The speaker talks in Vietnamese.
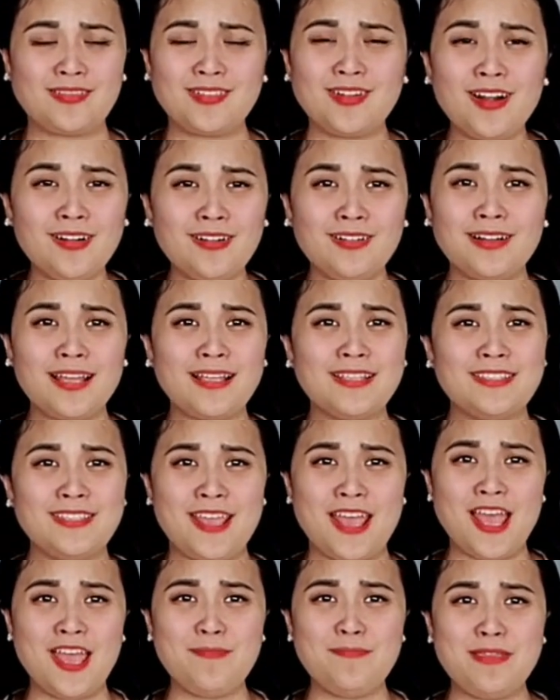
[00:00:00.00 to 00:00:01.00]
rất là
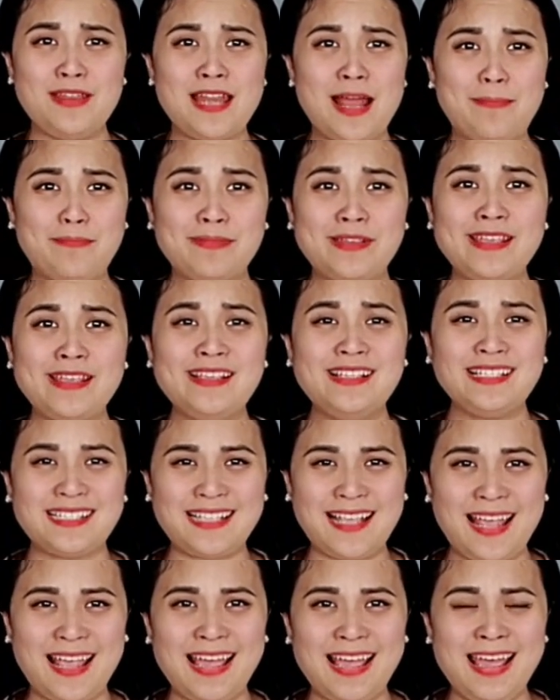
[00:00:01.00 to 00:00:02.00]
dễ bị đập kiến
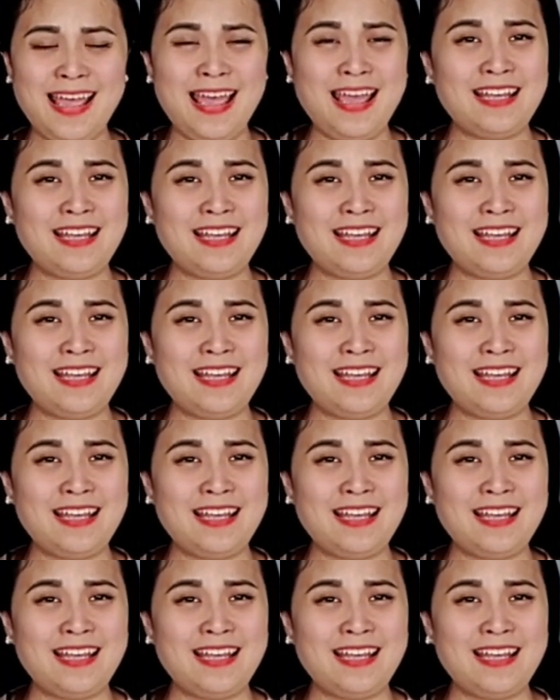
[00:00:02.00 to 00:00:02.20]
xe